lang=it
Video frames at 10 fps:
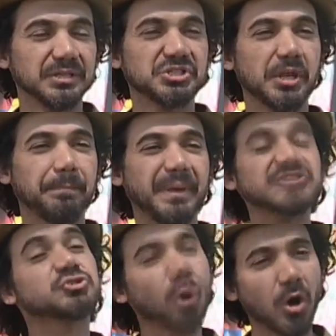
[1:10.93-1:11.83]
di
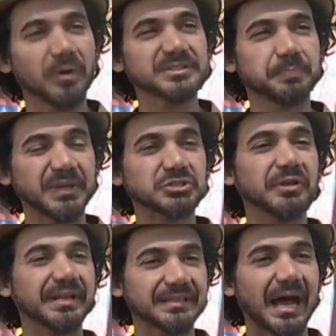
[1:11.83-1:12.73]
persone,
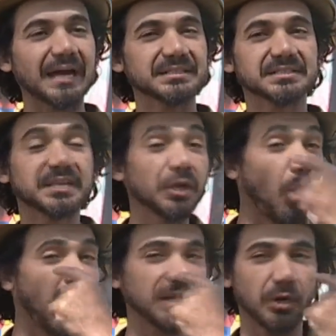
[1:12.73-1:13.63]
personalità che
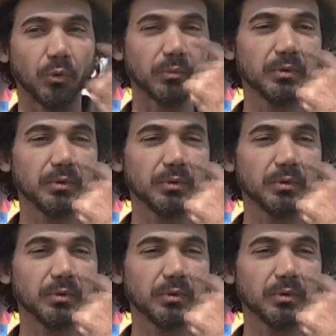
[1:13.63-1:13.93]
guardano